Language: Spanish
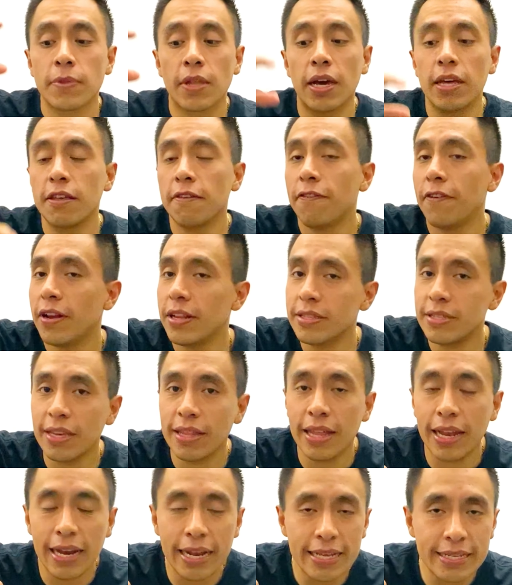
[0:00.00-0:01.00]
A diferencia
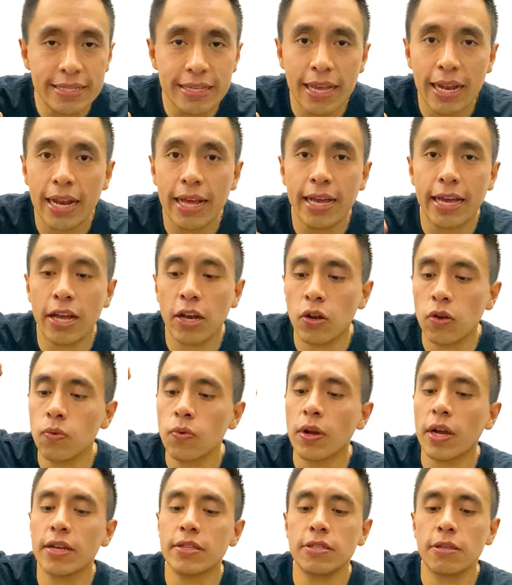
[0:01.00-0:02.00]
del SL que
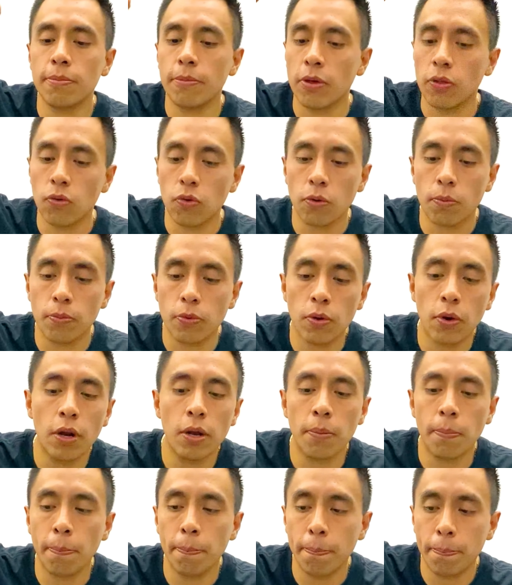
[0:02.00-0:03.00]
nunca se me durmió el